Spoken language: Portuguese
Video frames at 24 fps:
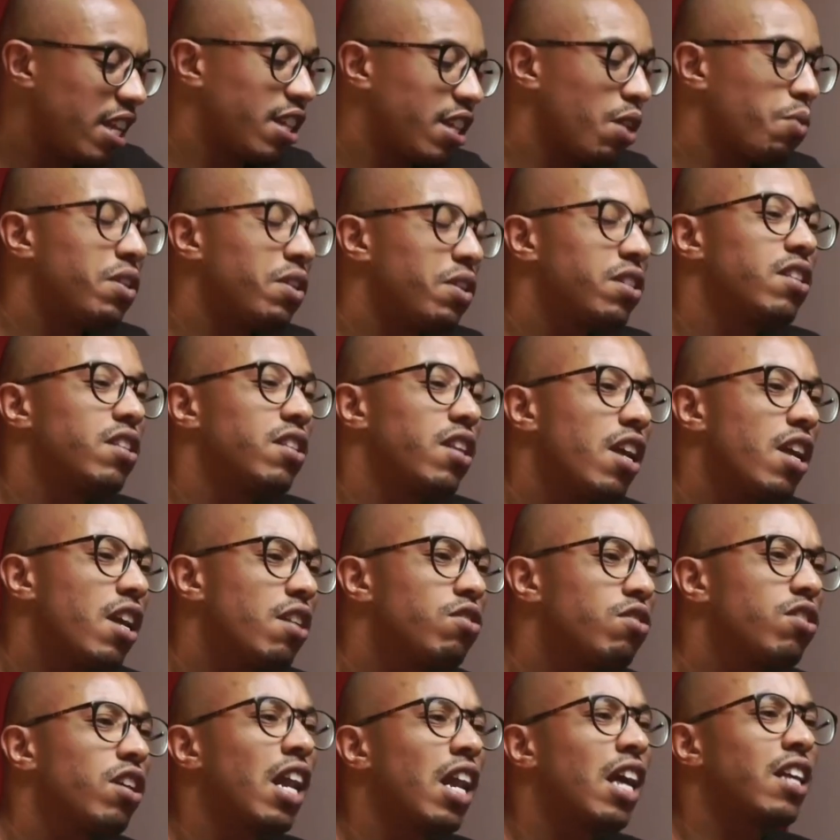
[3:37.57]
Então esse
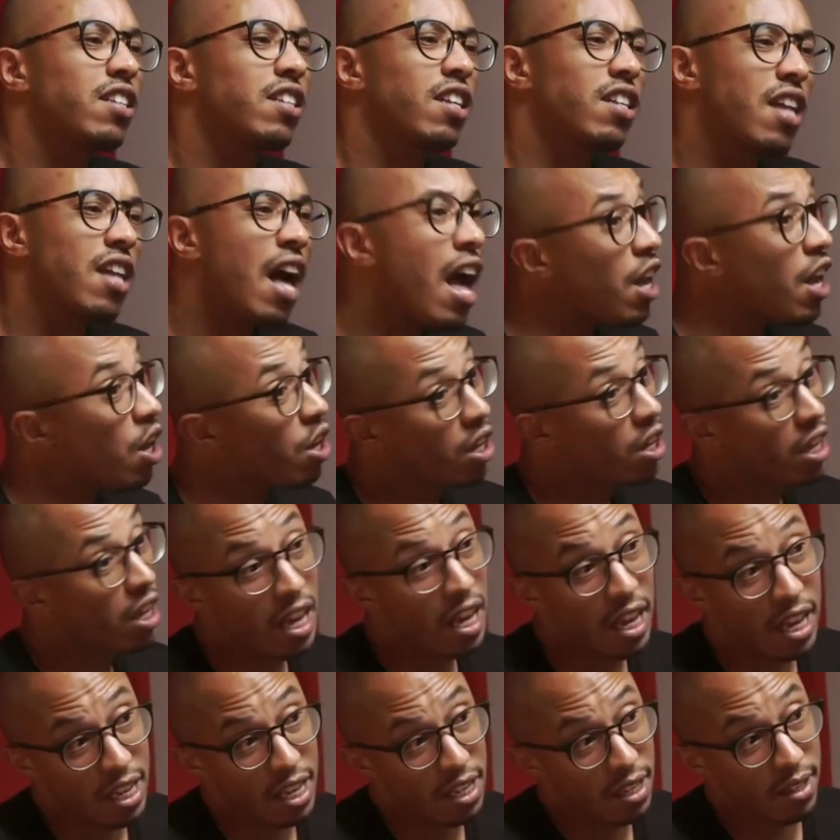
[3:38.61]
texto de graça dá e,
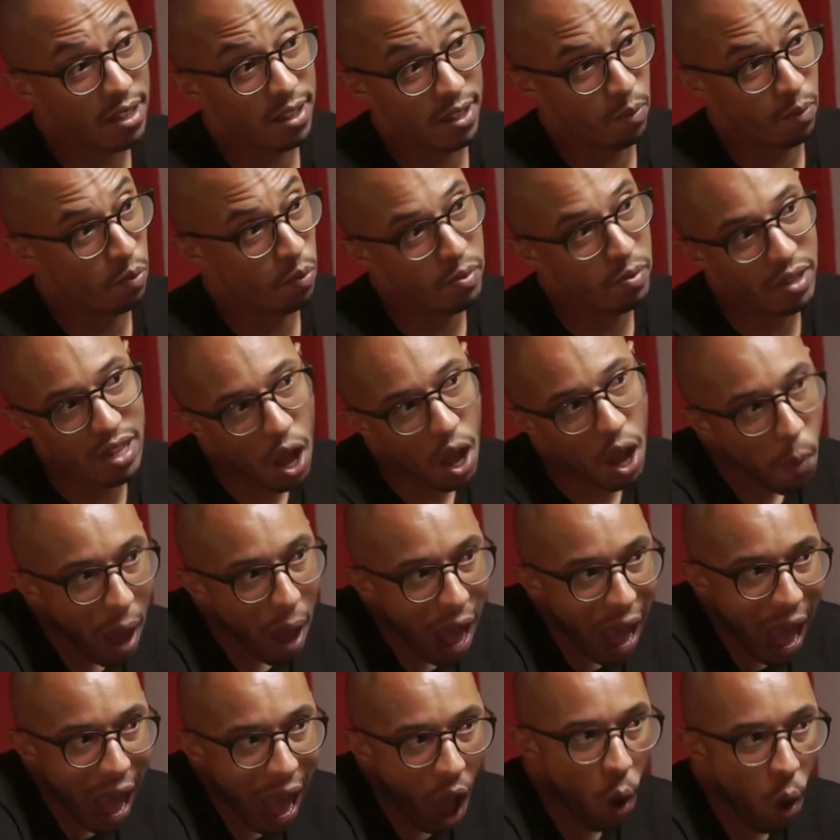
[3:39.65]
e quis tipo me dar
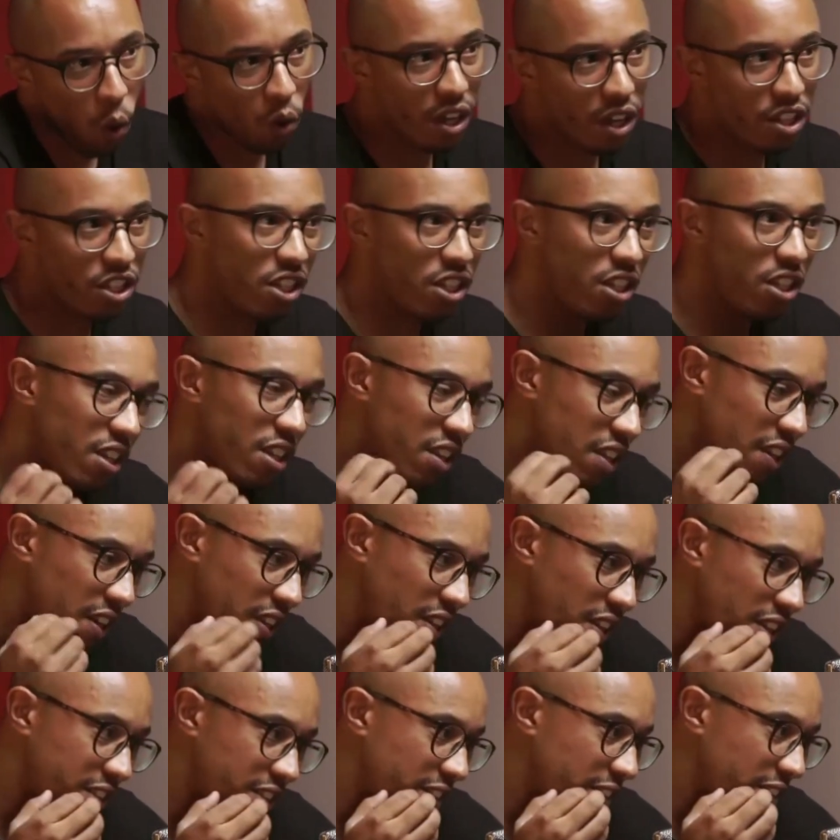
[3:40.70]
uma aula de,
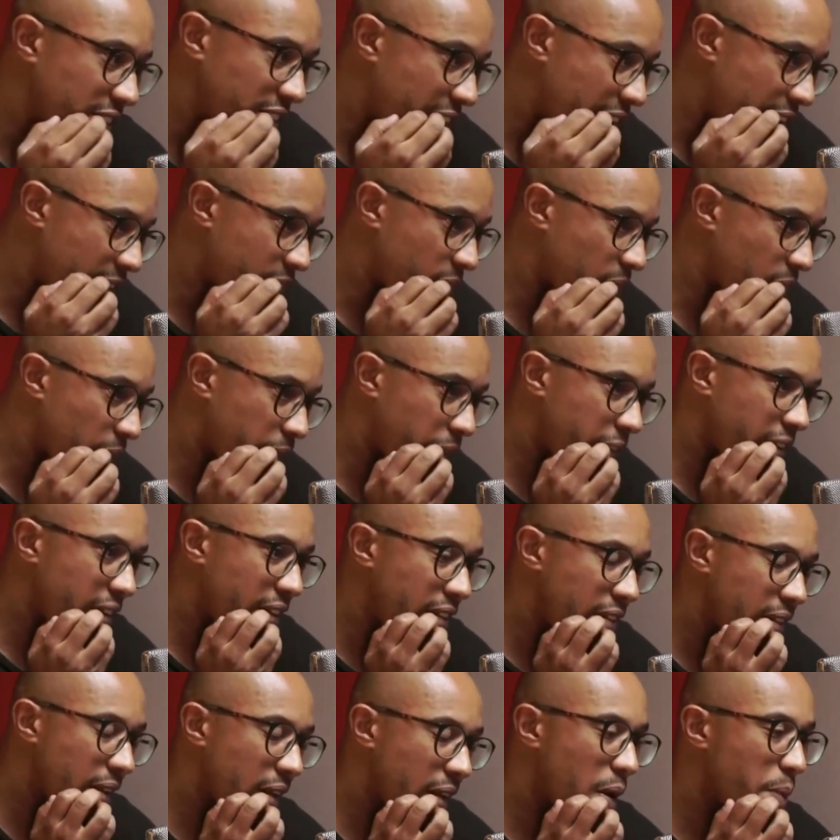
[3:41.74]
uhum. desse texto. Eu falei
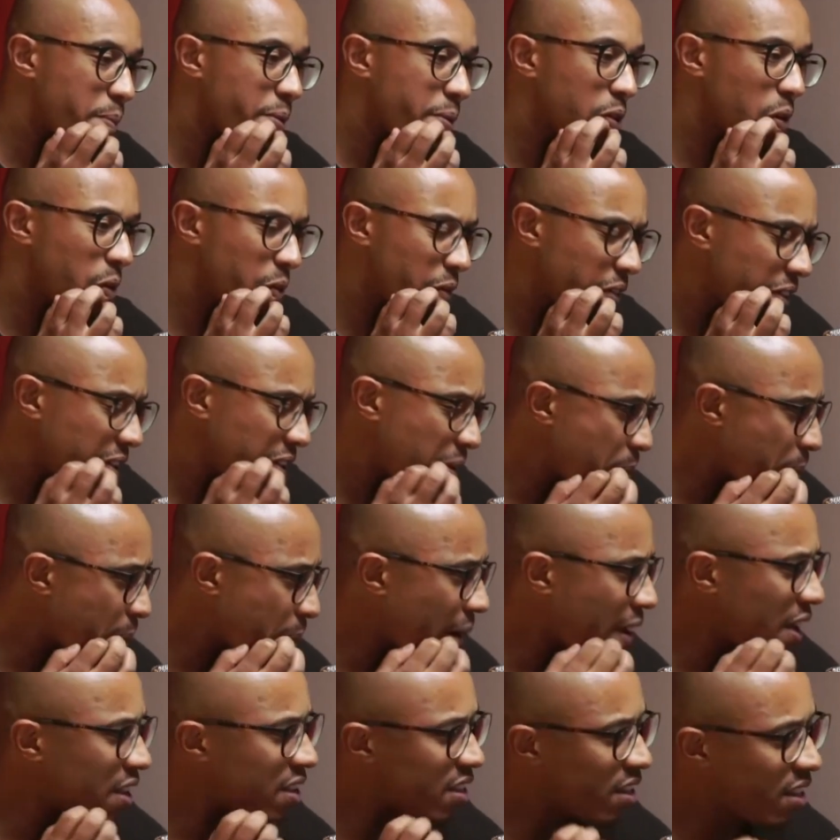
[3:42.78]
não, pastor, fique em
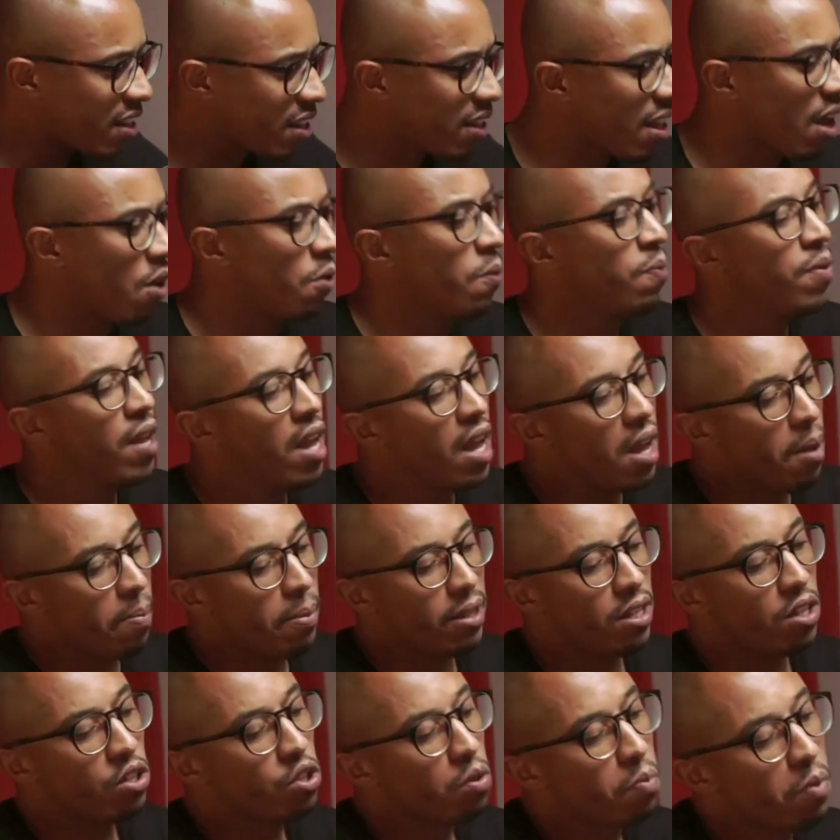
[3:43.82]
paz e tal.
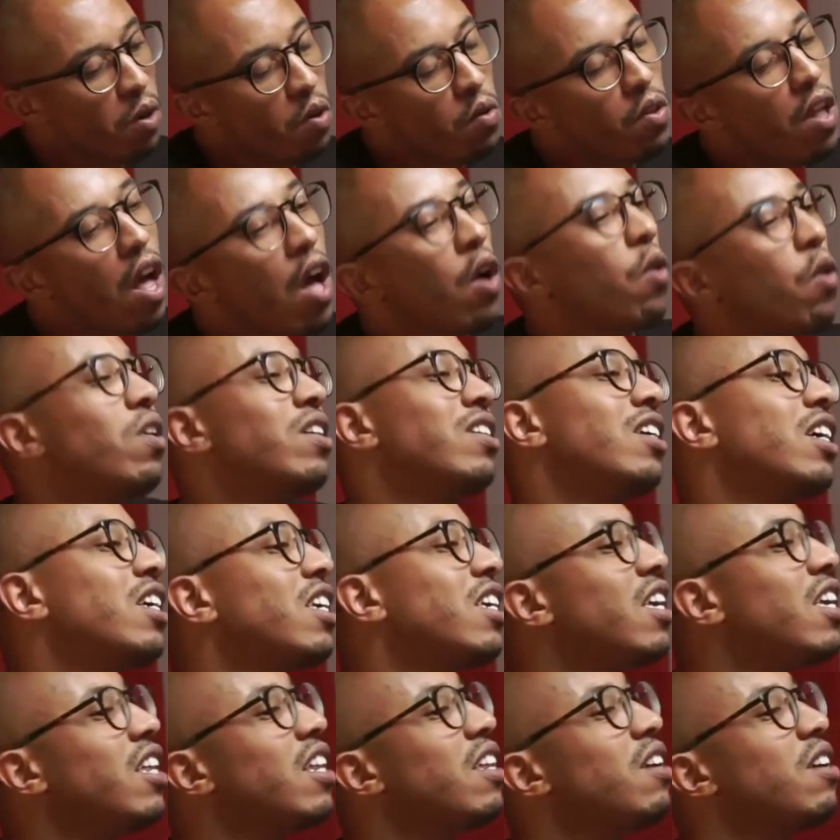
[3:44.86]
Mas deixa eu perguntar uma coisa
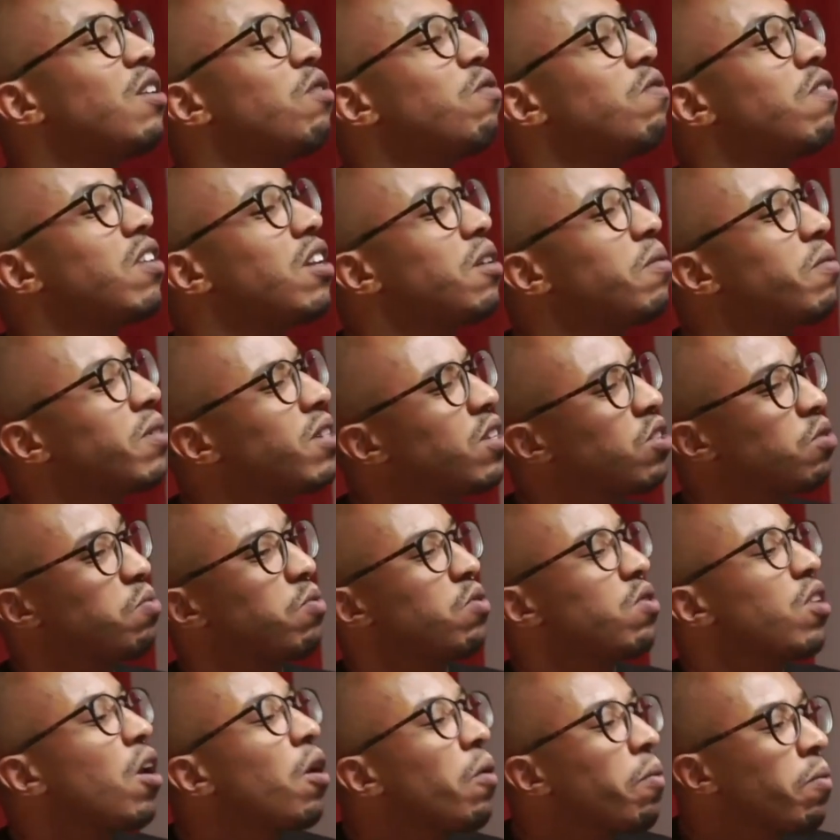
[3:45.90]
aí. Eu falei, deixa eu
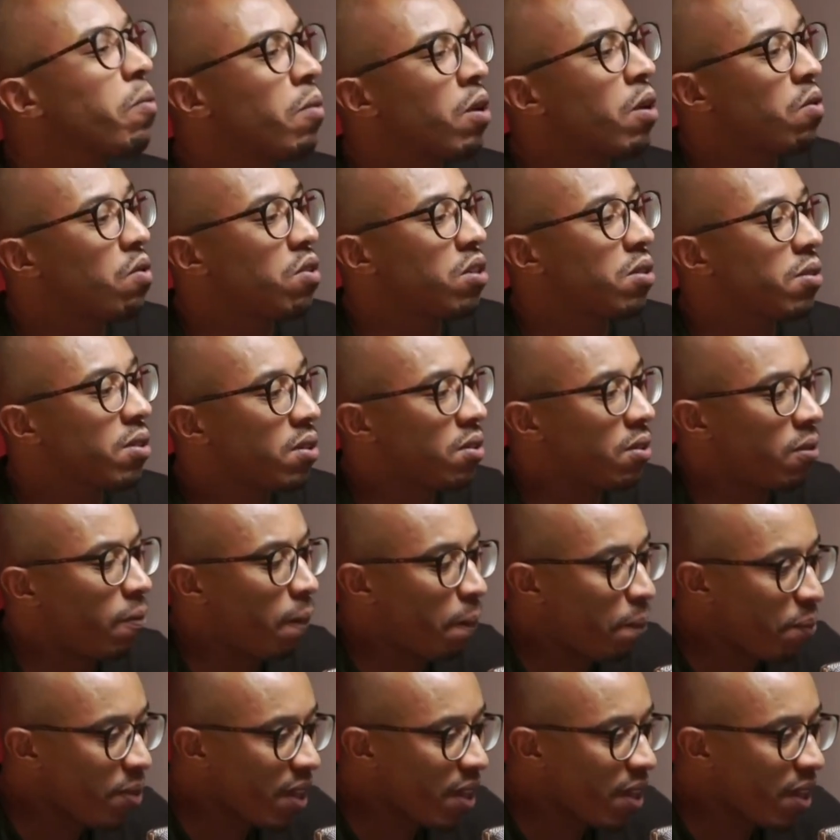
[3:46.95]
perguntar uma coisa, pastor.